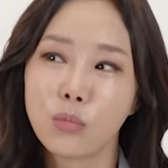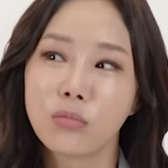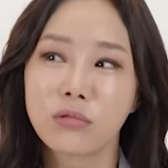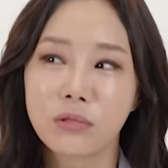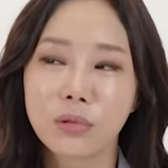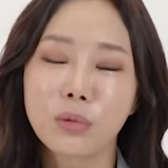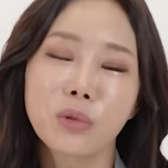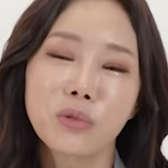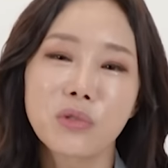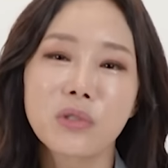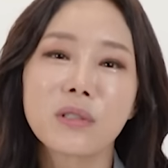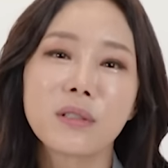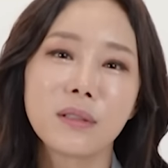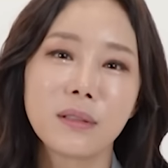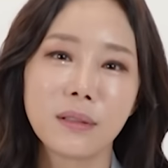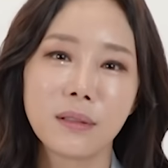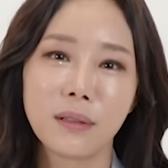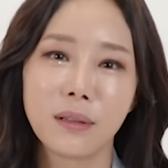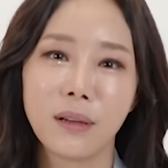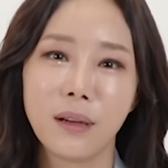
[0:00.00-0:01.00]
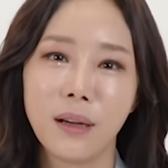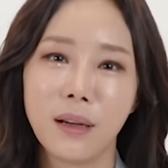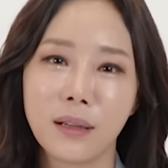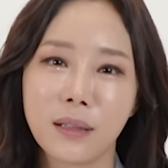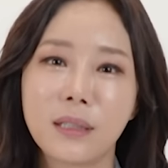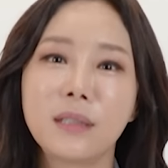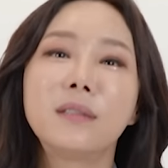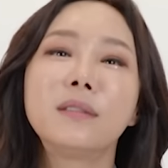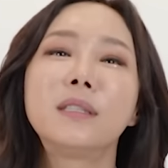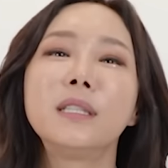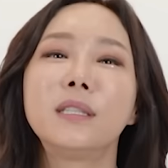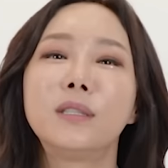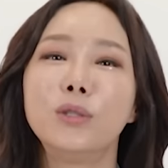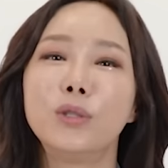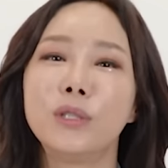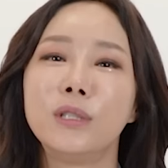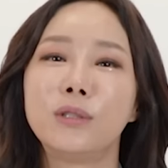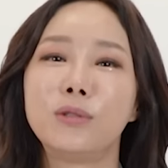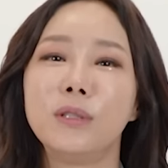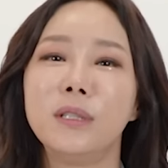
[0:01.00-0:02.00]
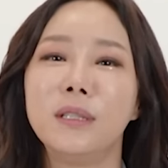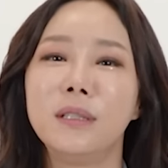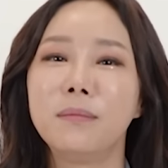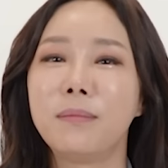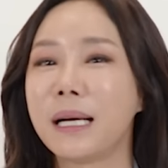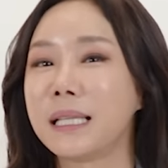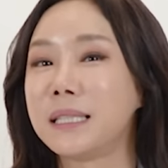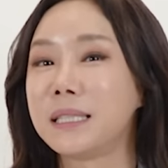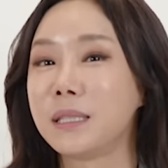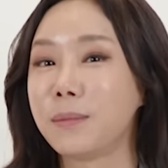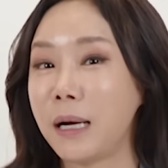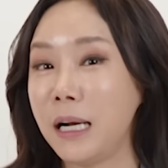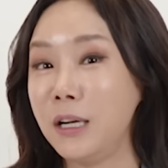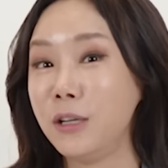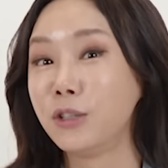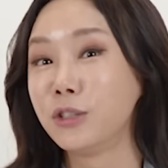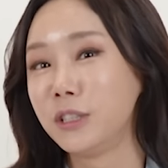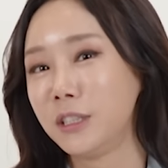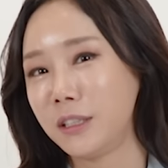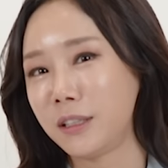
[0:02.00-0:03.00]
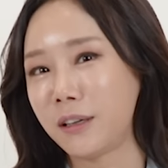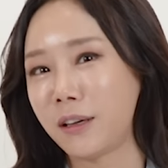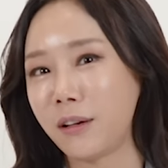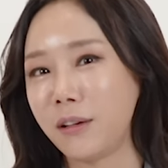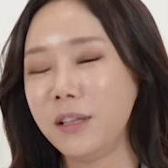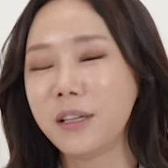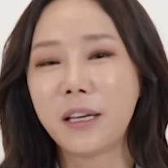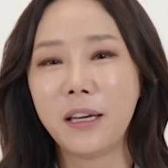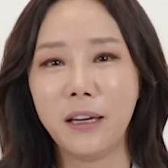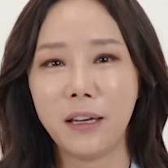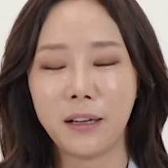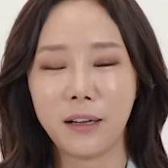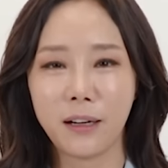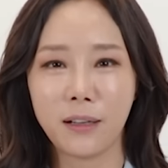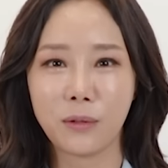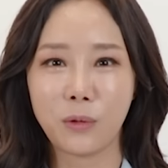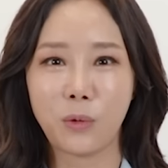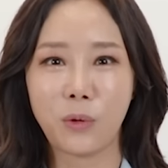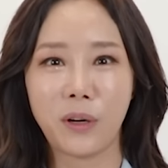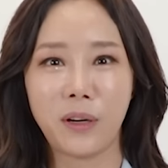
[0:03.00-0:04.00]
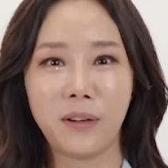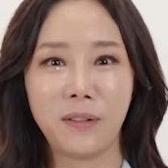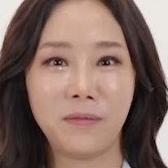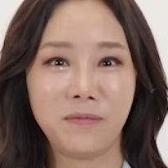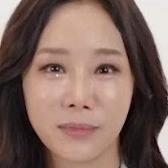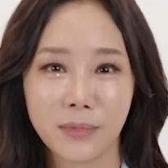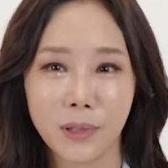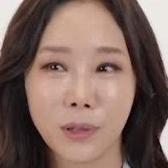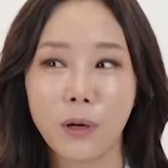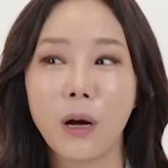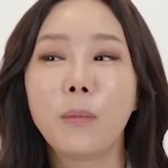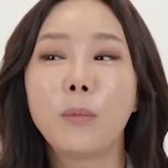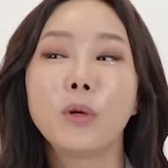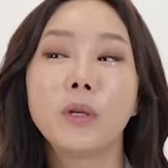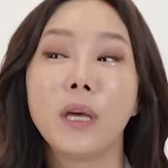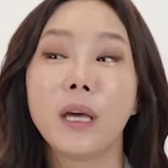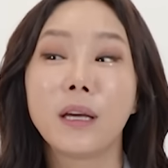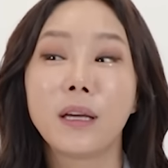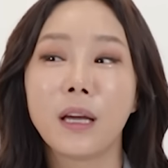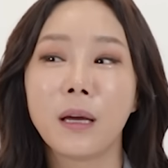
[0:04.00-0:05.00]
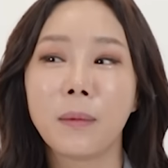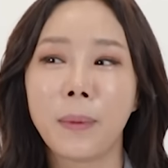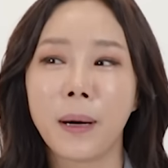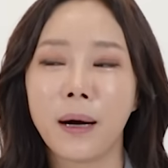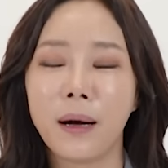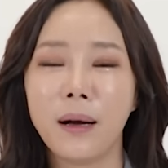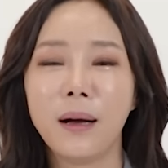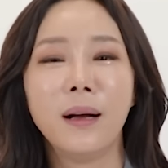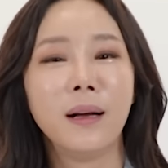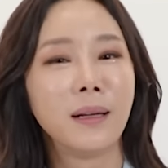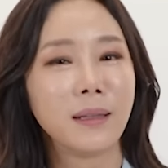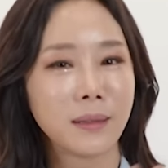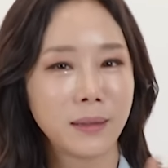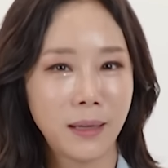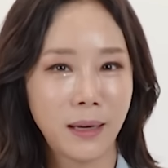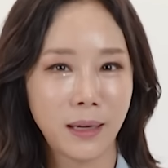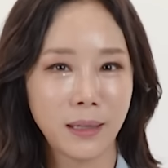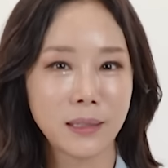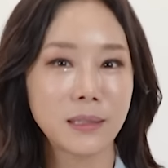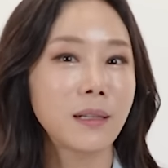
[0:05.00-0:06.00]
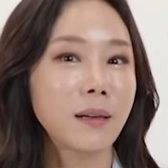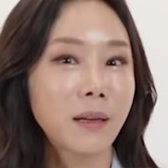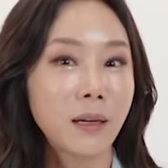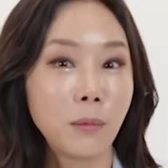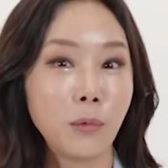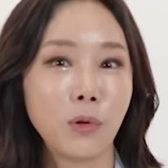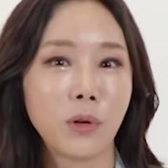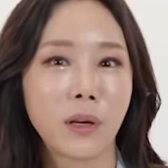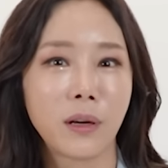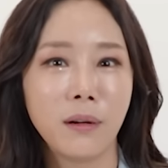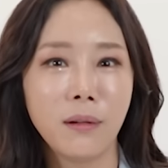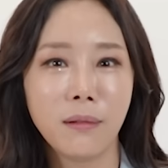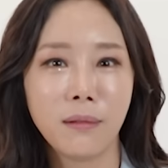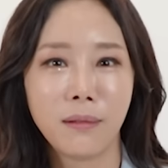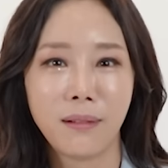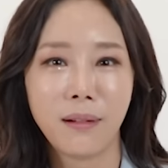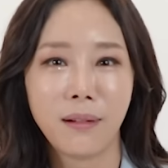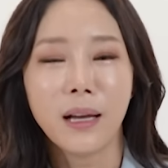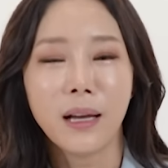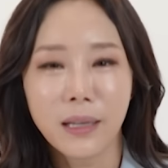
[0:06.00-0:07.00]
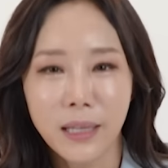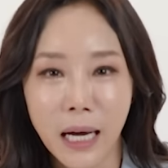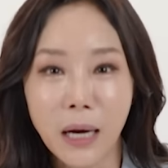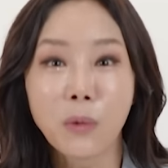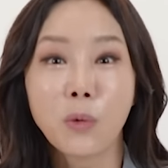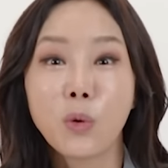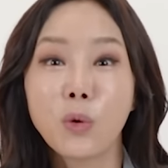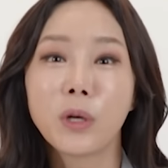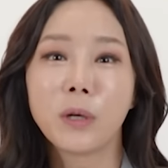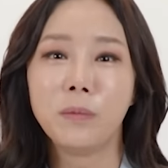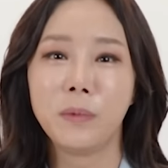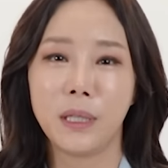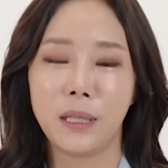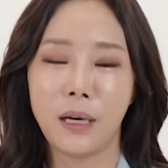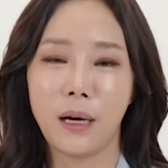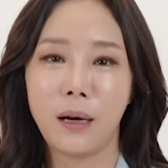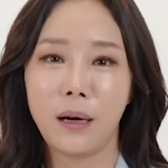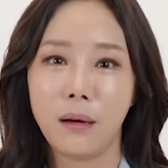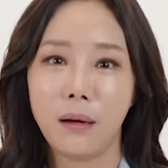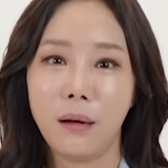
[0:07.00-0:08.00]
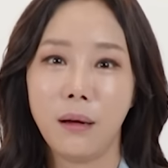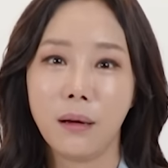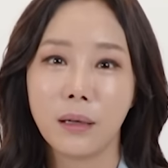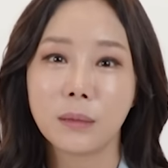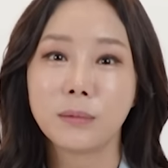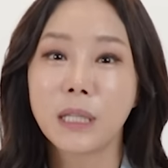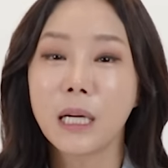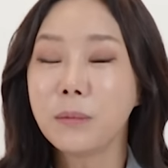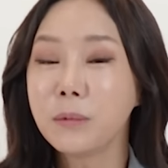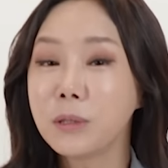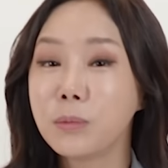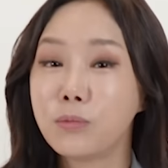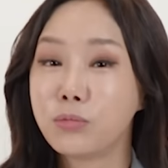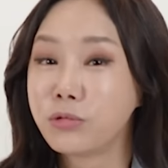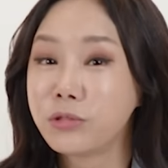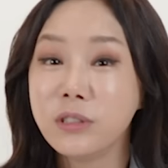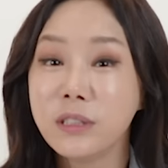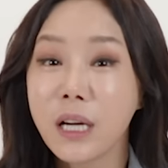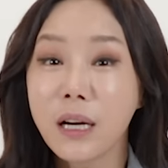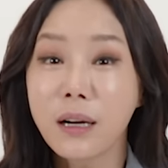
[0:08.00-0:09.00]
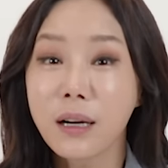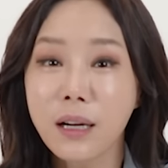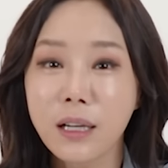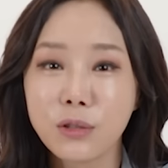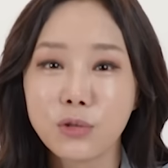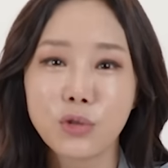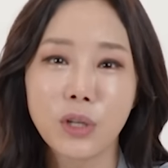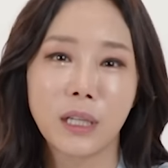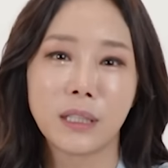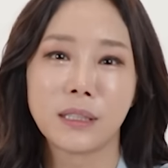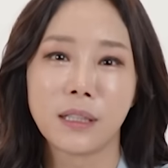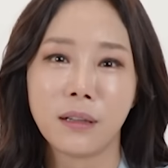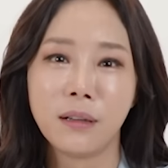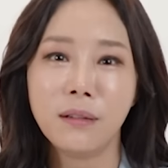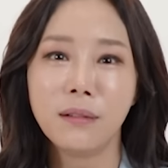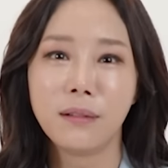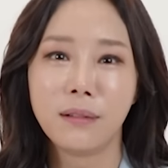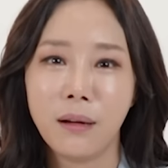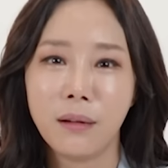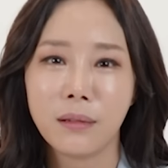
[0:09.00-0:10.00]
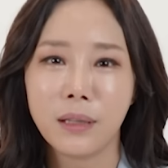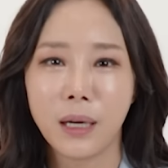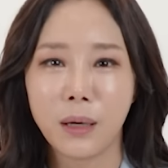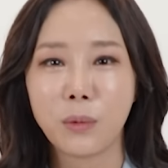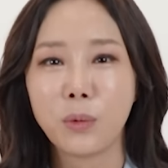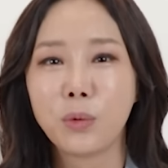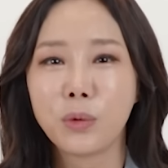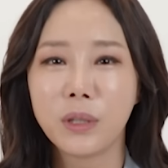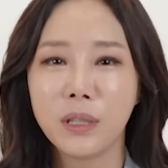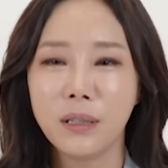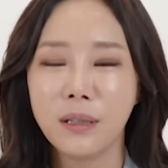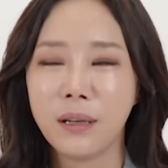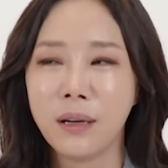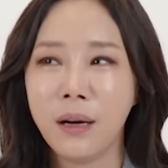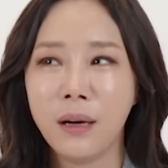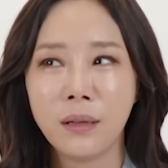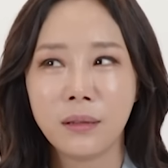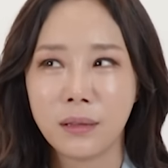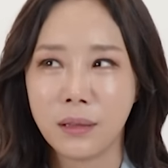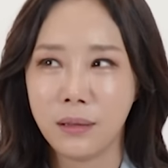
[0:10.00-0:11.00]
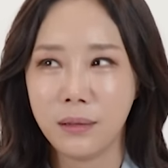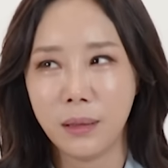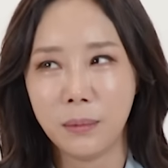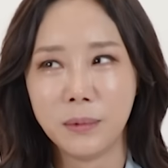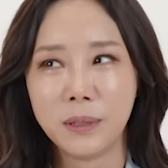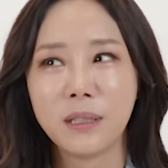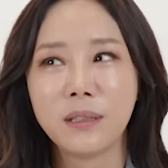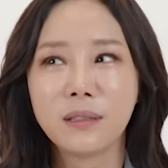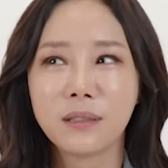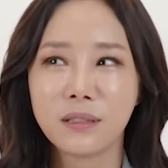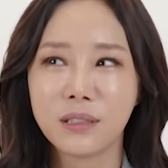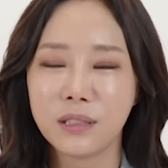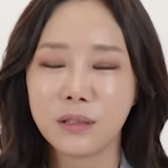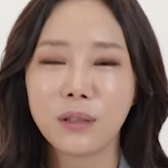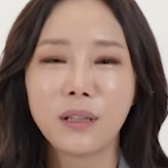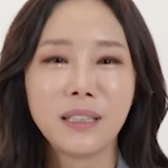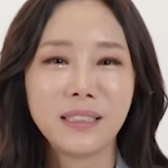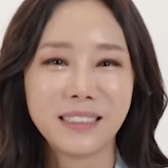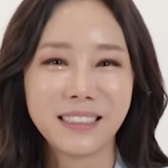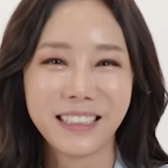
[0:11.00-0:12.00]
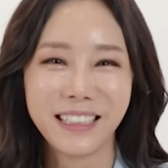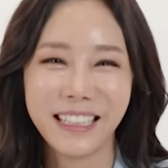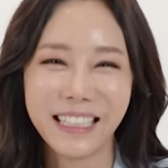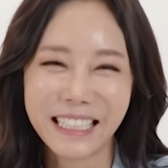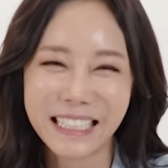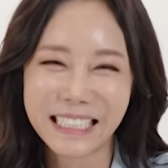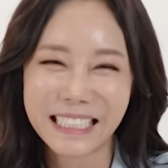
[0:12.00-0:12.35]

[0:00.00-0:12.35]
그렇지. 그럴 때 드실 수 있는 맛집 알려드릴게요. 이렇게 얘기를 하는 거예요. 그럼 한번 얘기해봐. 네, 시작해볼게요. 양고기입니다. 그럼 사람들 무슨 생각하는 줄 아세요? 양고기? 난 냄새나서 싫어하는데.